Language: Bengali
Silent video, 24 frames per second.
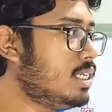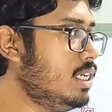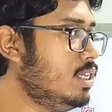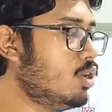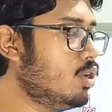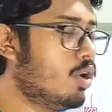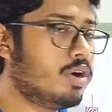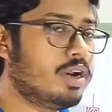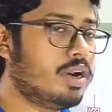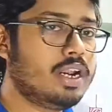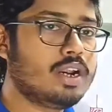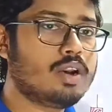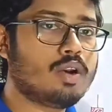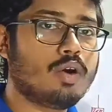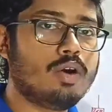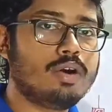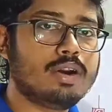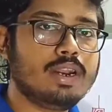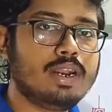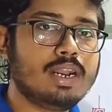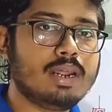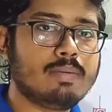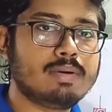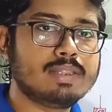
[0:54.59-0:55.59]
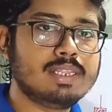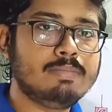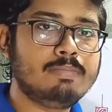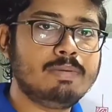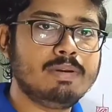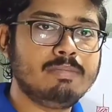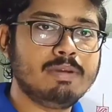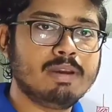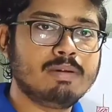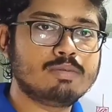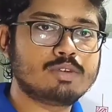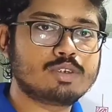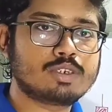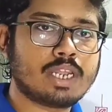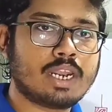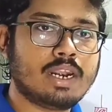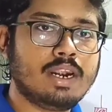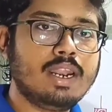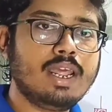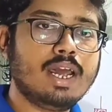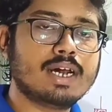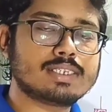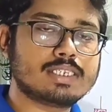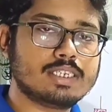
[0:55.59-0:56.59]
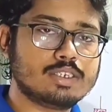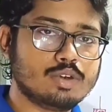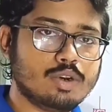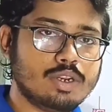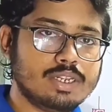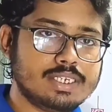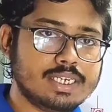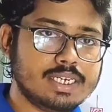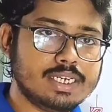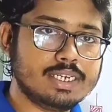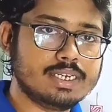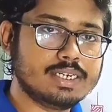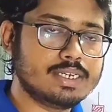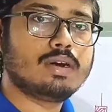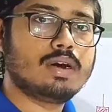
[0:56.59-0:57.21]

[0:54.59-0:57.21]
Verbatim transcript: কী ধরনের কন্টেন্ট আমাদের প্রিমিয়াম চ্যানেলে আসতে চলেছে